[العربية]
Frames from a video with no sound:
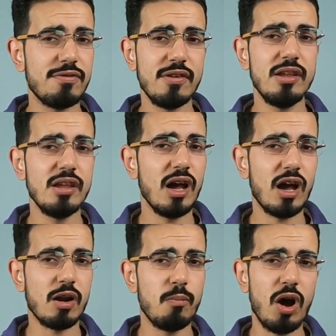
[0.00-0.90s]
في
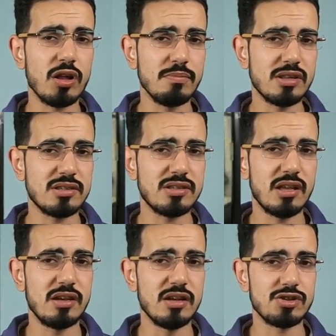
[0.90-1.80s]
اقرب وقت ما
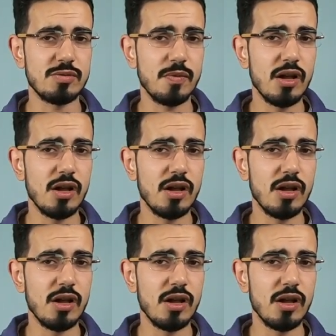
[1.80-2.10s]
تستناش